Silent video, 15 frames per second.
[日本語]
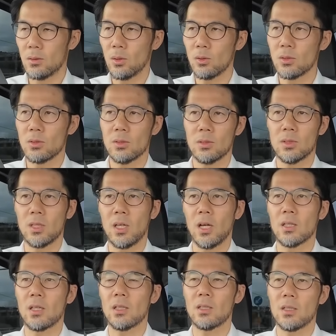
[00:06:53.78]
撮るに
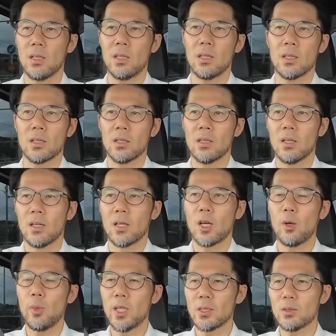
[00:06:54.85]
あたって
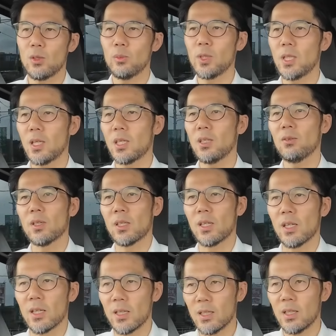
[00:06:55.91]
カメラ装備的には
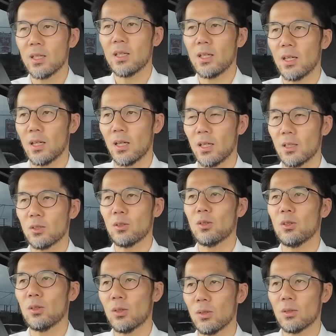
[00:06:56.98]
ねあ
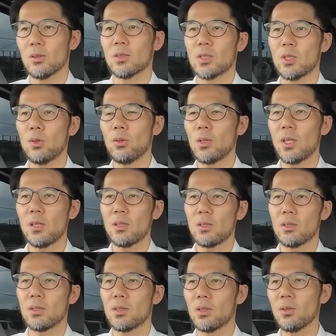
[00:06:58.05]
の焦
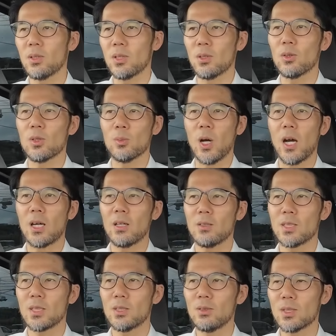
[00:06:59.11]
点距離よりも明
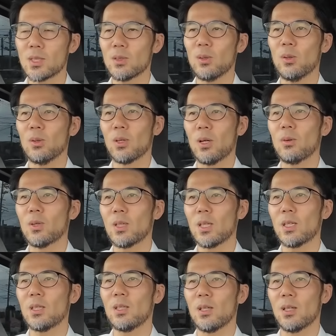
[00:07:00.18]
るさ重視の方が俺
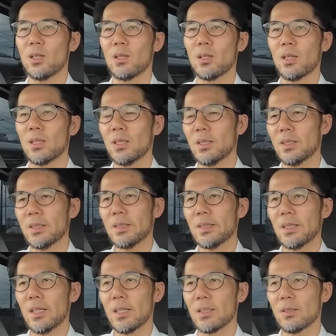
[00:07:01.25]
的には
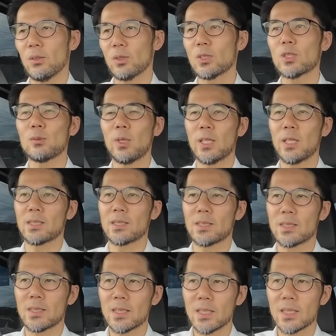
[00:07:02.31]
あのおすす
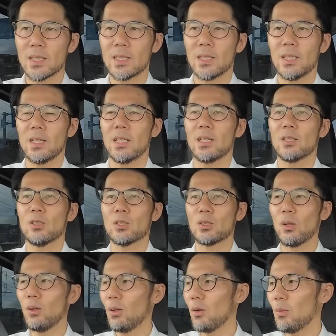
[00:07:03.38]
すあの
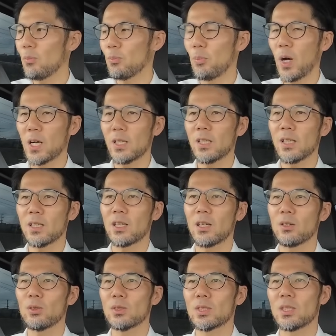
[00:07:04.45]
そうバカでかい
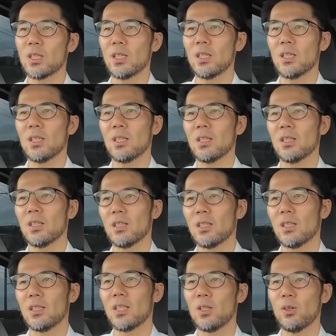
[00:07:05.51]
結婚式
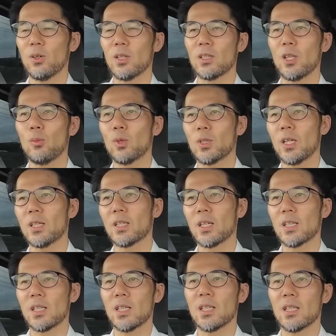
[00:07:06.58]
披露宴でもない
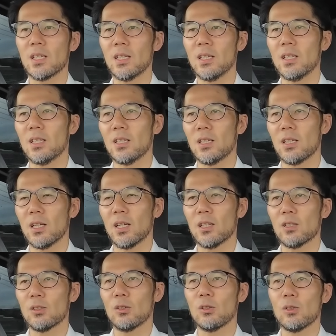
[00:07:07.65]
限り
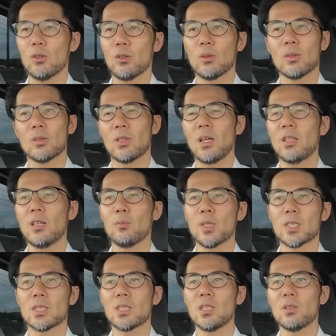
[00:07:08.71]
あの大体
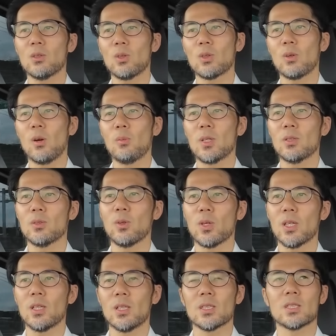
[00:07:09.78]
まあ式の時はあんまり動
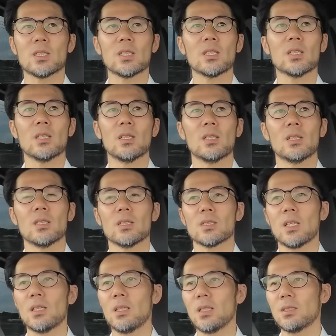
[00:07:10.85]
けないし
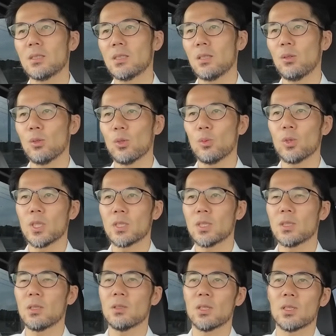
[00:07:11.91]
参列してるお友
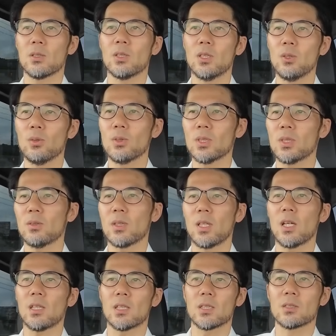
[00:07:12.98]
達っていうのは移動の自由が
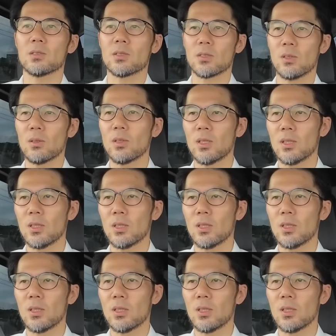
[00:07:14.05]
なかったりするんですよ、